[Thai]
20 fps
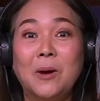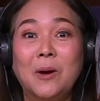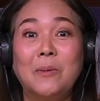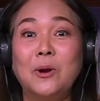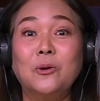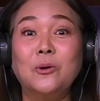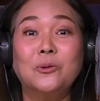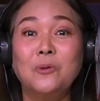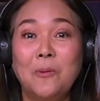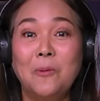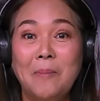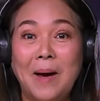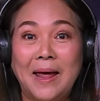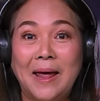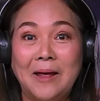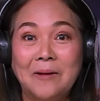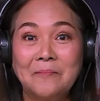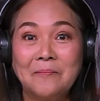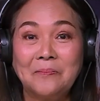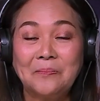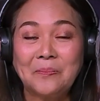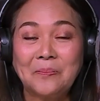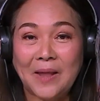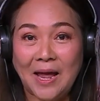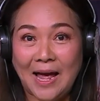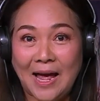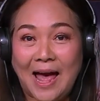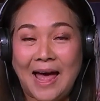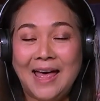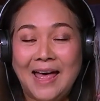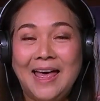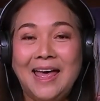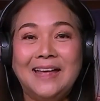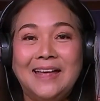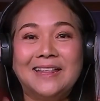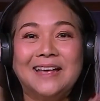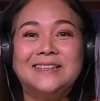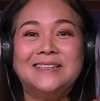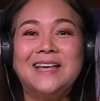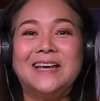คุยกับมนุษย์ทั่วไปนะคะ
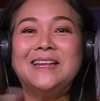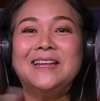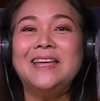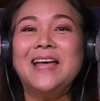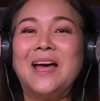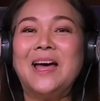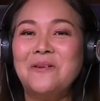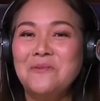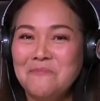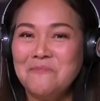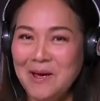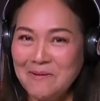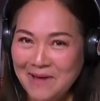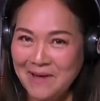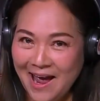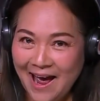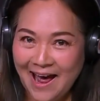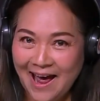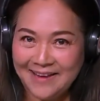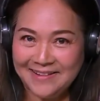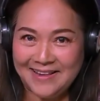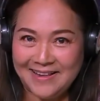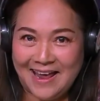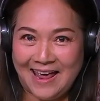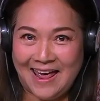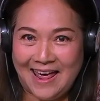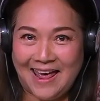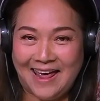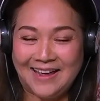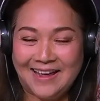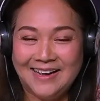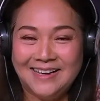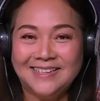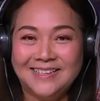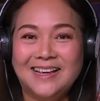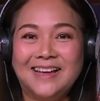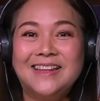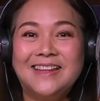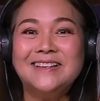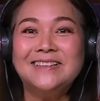แต่เสียงที่อยากให้คุณแม่ไปหัดนะ
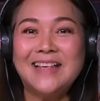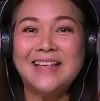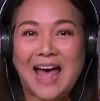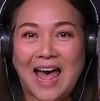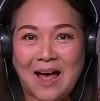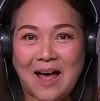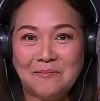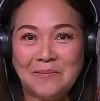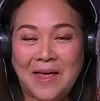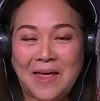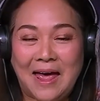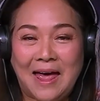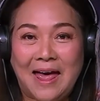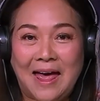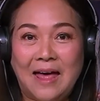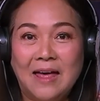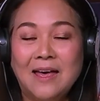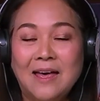เสียงที่สามนะ